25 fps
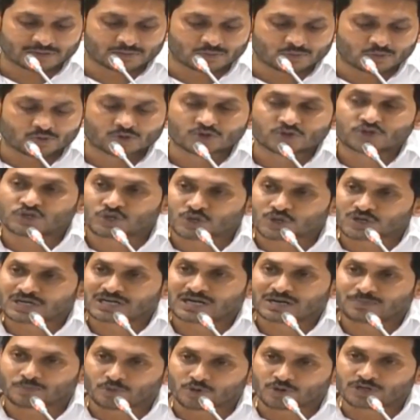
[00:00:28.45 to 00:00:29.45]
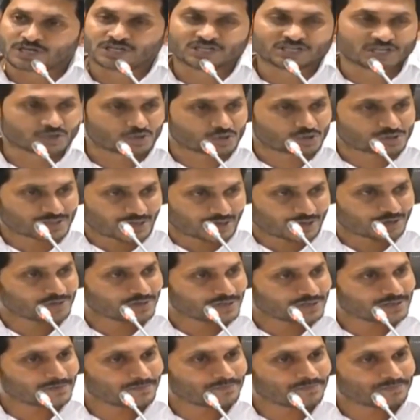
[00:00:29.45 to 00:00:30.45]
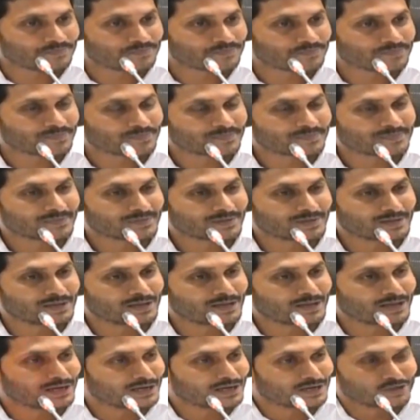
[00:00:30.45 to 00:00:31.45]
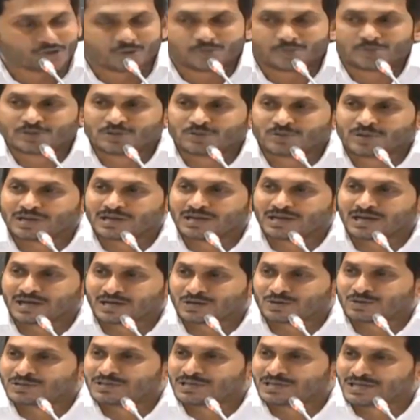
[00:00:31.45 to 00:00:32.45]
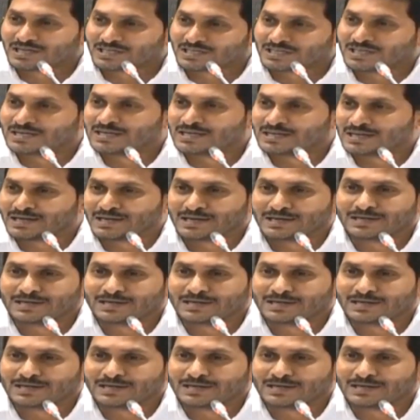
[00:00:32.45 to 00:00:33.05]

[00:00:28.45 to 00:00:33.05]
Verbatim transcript: మూడు చోట్ల పోటీ జరుగుతూ ఉంది అంటే తొమ్మిది వేల ఆరు వందల చిల్లర